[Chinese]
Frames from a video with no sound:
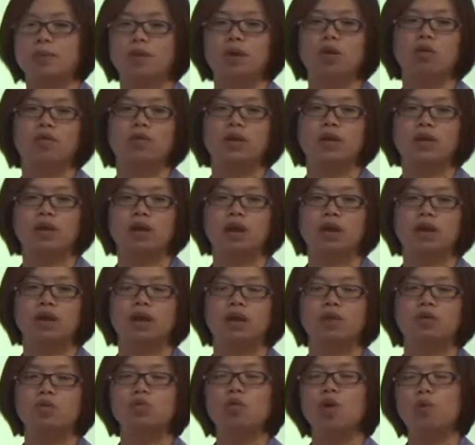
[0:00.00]
有问题
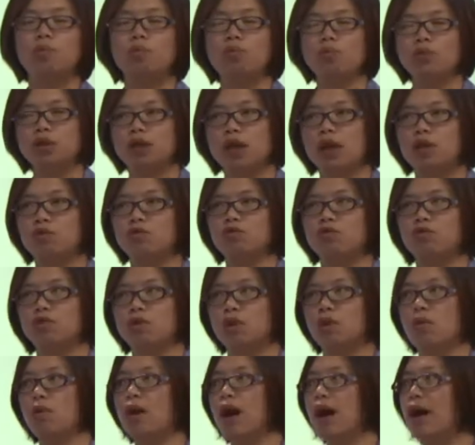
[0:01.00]
的；如果不相符
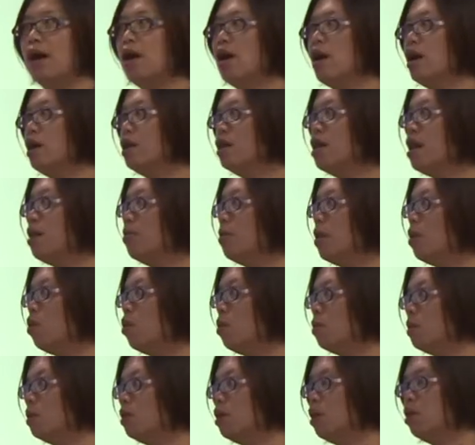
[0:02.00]
的话，那么
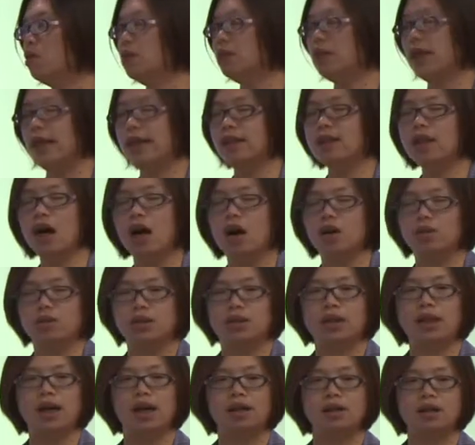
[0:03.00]
我们就要检讨
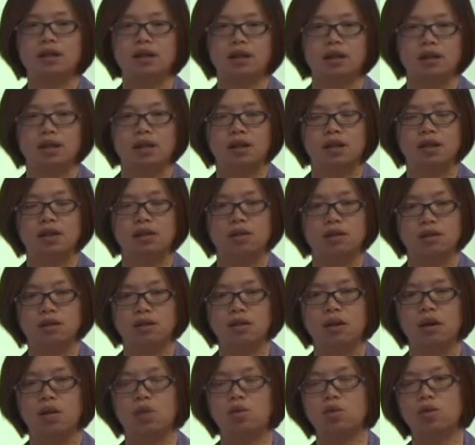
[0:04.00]
一下自己进
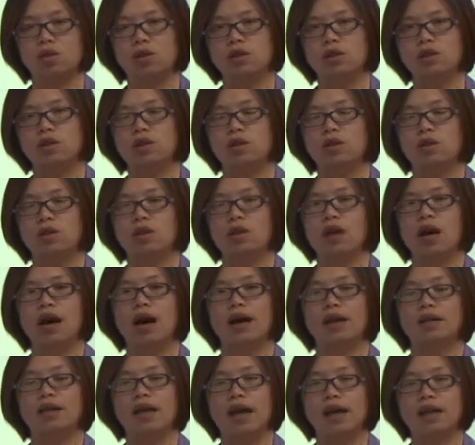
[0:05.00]
行投资
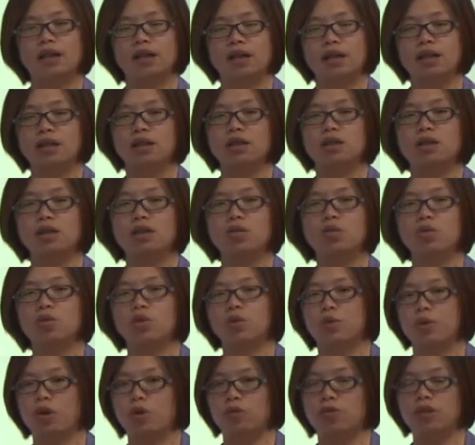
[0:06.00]
啊，它的一个思路
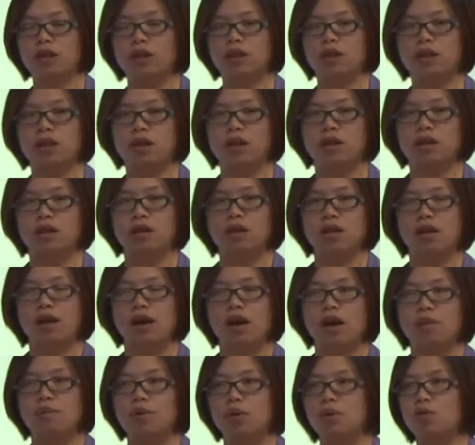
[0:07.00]
有没有问题
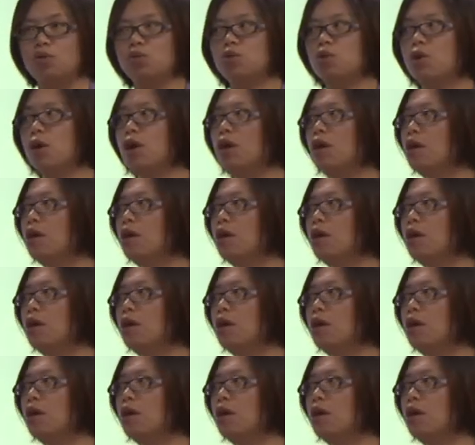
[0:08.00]
啊？比如说，